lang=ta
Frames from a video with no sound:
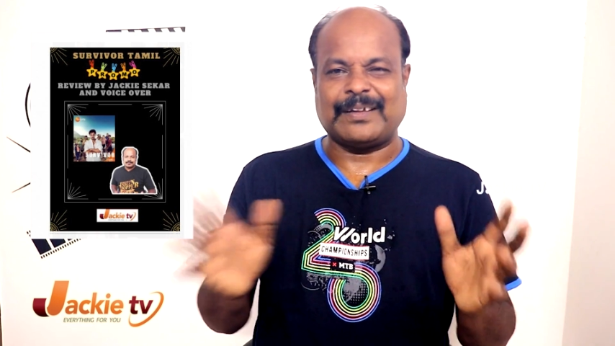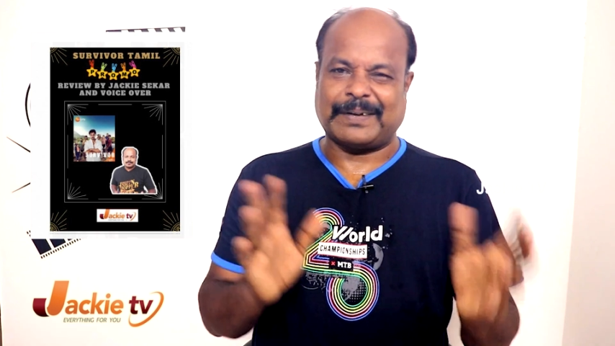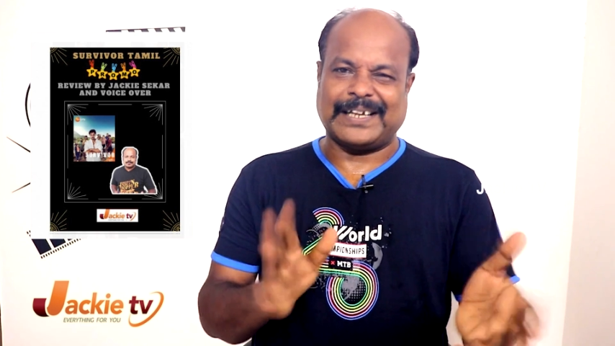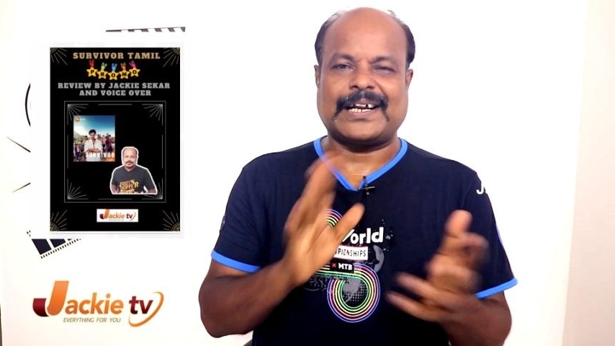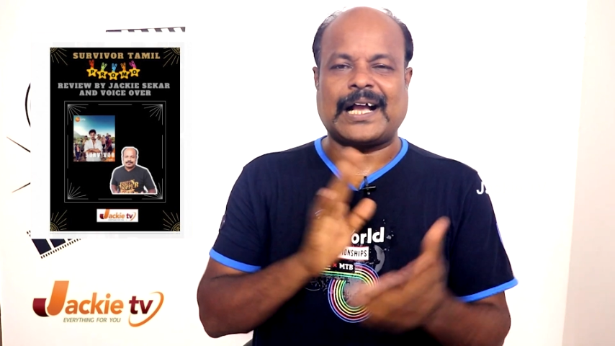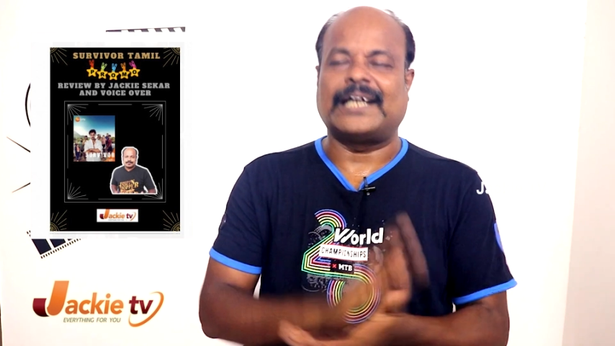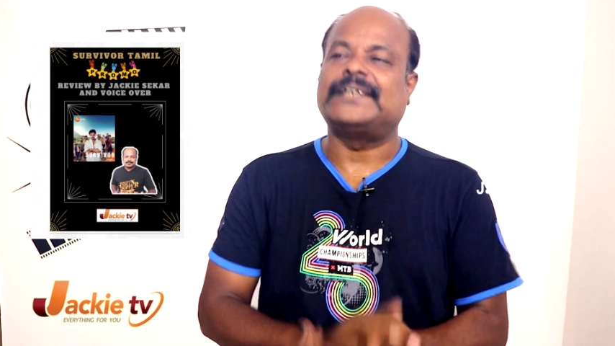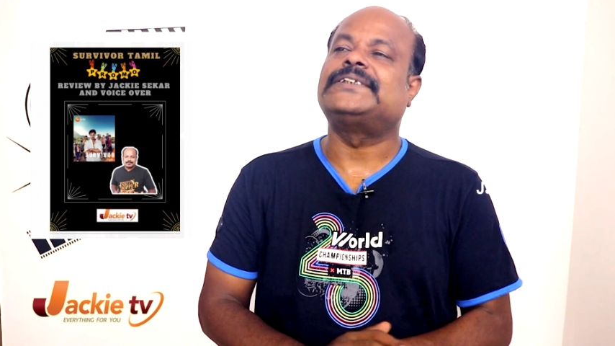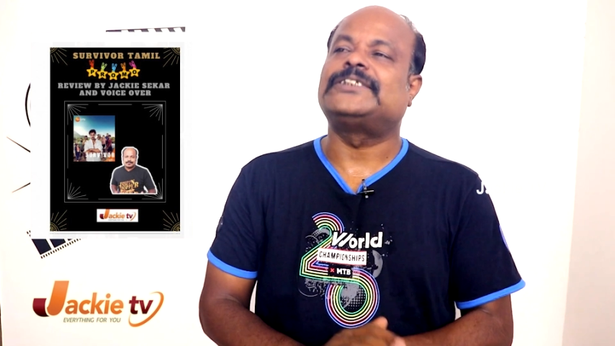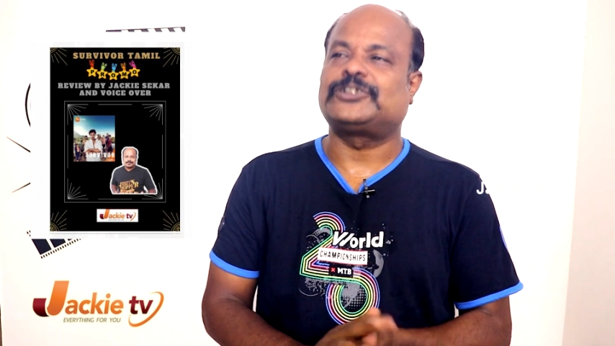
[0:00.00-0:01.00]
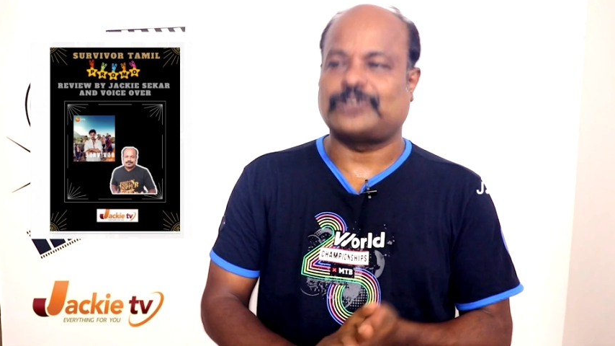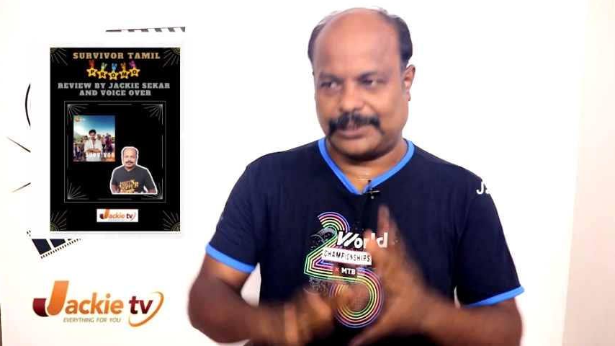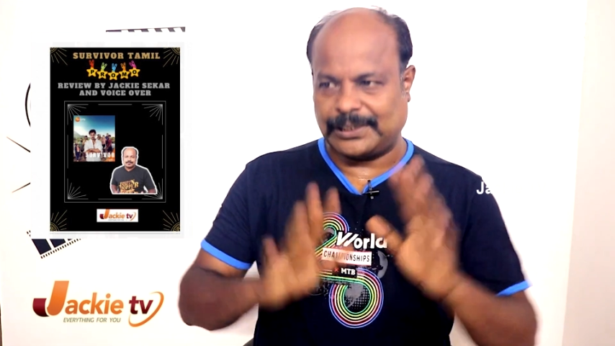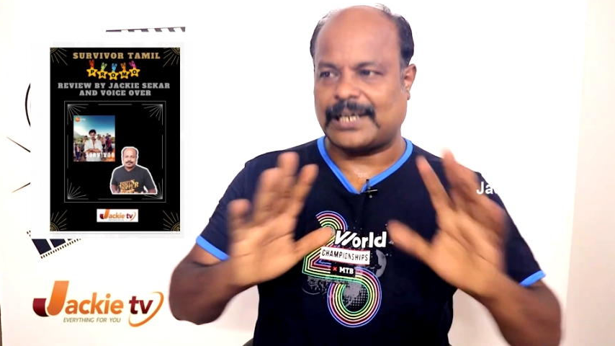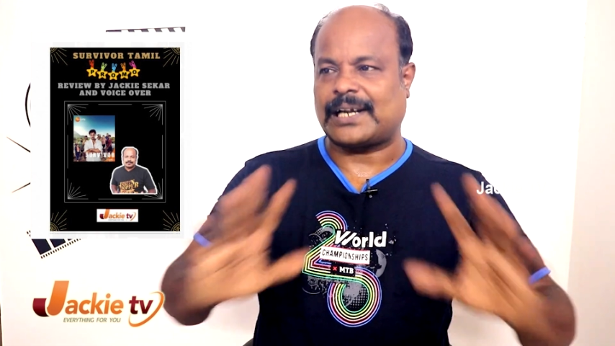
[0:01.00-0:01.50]
இதை பண்ணிருக்காங்க சோ
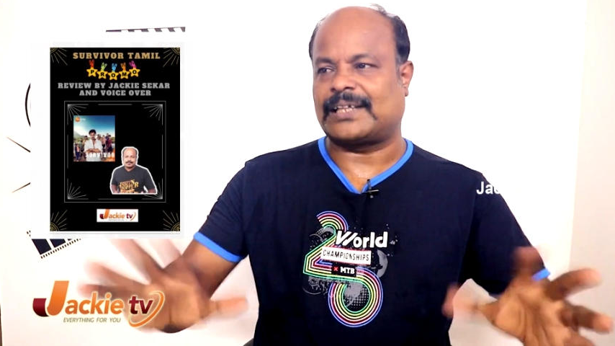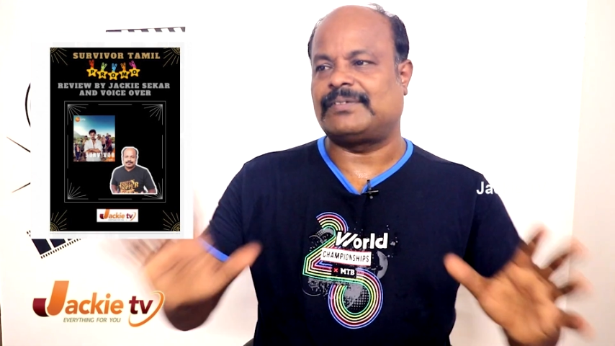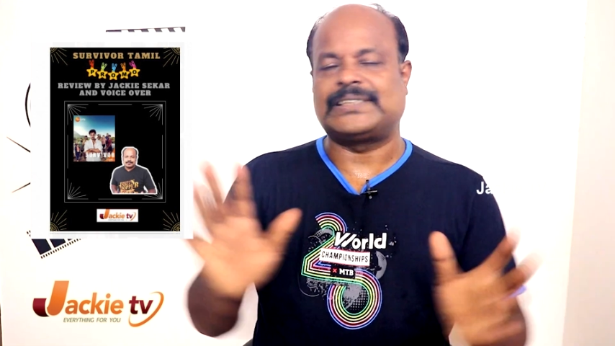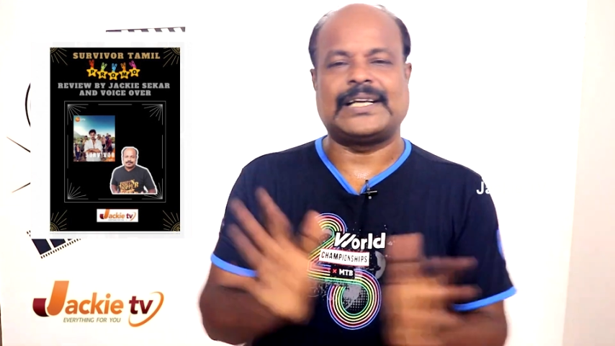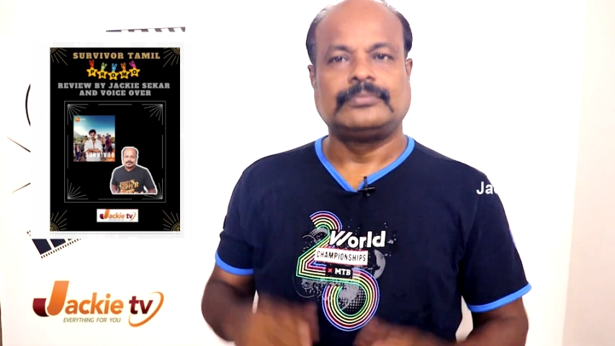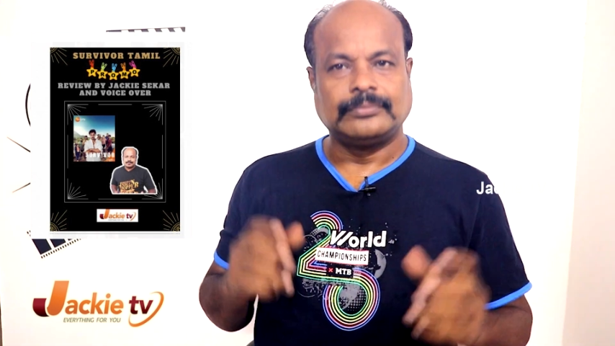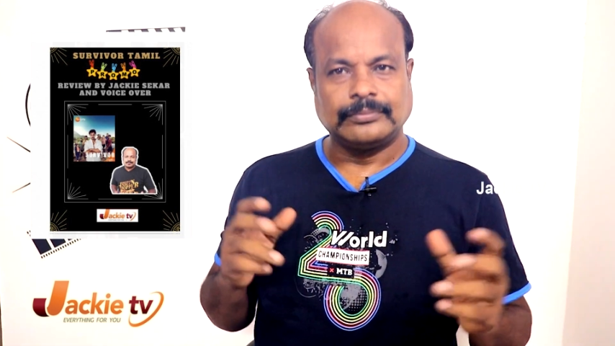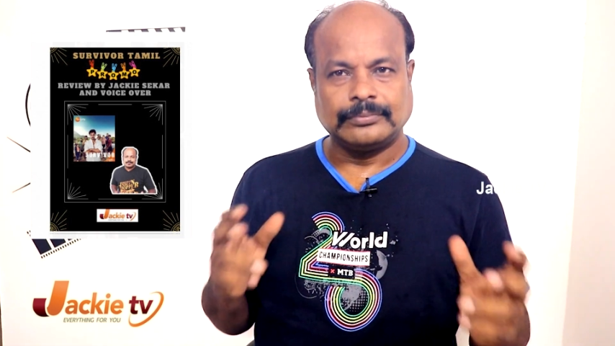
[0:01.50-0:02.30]
இதுதான் நடந்த விஷயம் நம்ம